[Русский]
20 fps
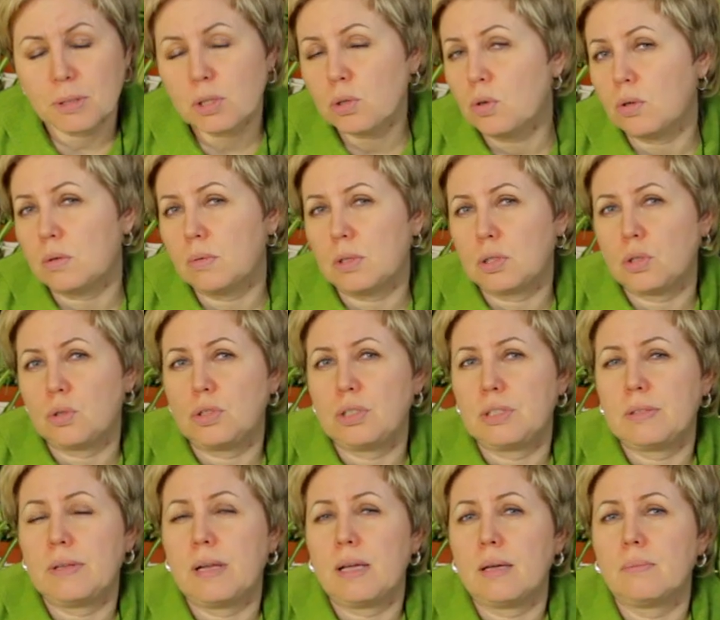Подкормку
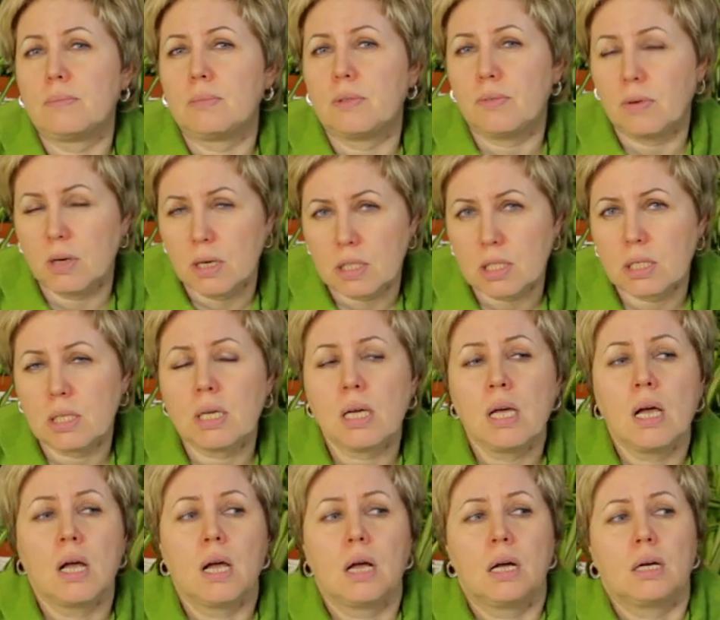осуществляйте осуществляем
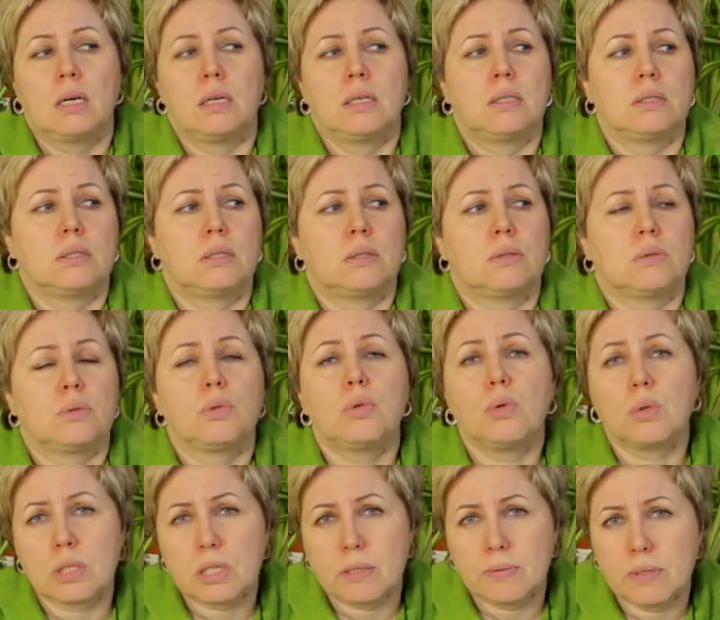дважды. Это
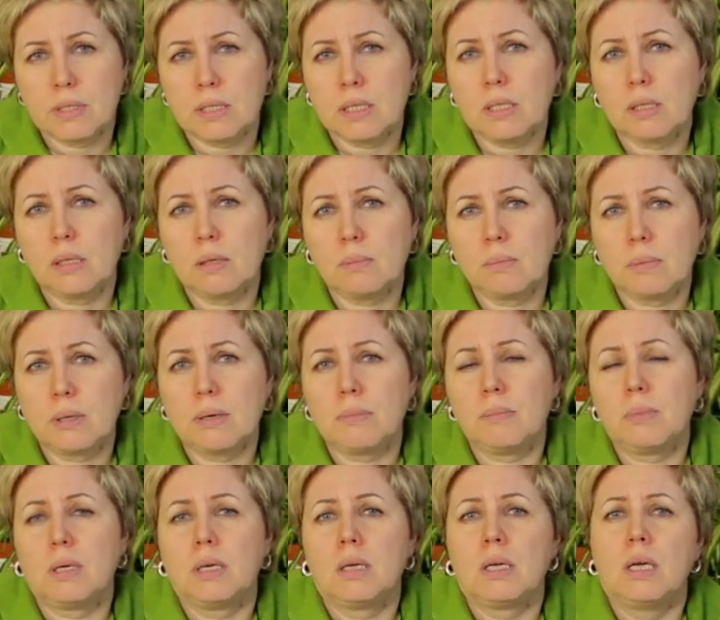до цветения
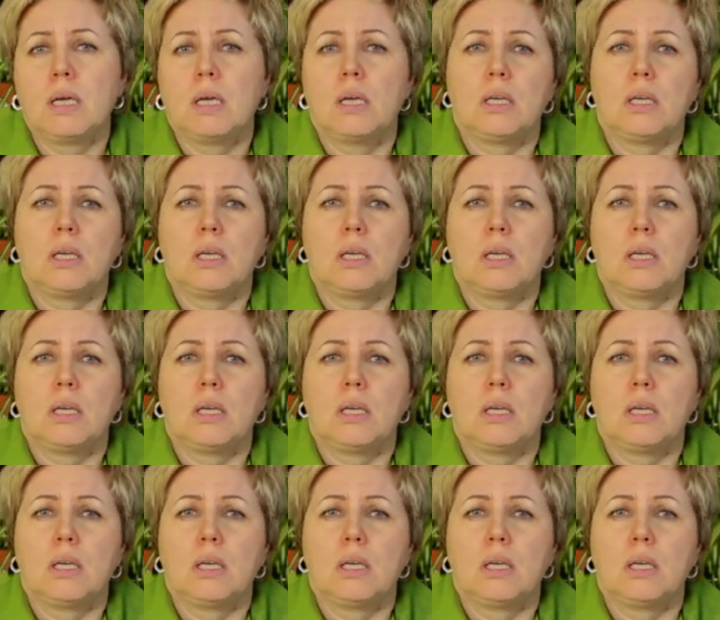бамии